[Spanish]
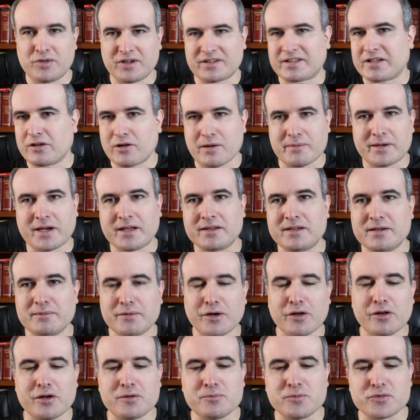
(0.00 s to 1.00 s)
pues se lo habrán
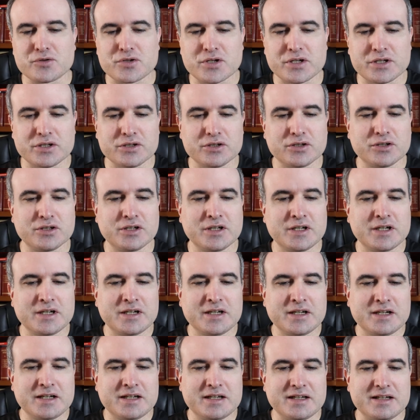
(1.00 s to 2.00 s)
llevado al Museo,
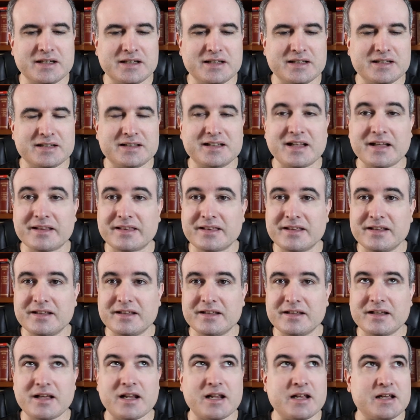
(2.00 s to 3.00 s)
eh,
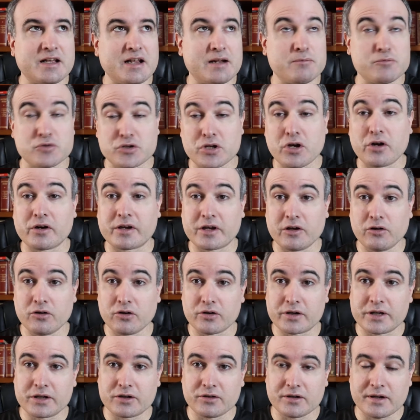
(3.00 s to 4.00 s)
eh, al Museo
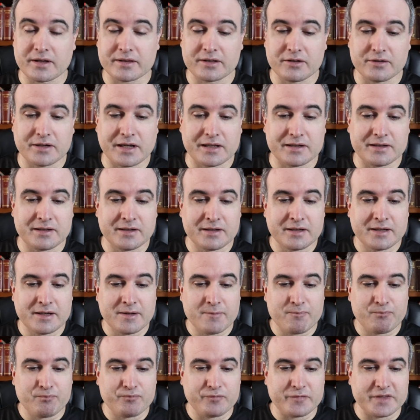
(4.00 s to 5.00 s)
Arqueológico Nacional
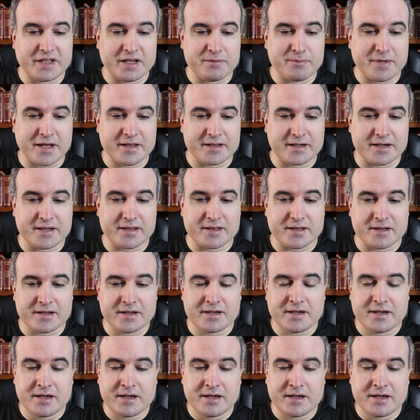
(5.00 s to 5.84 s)
de Madrid.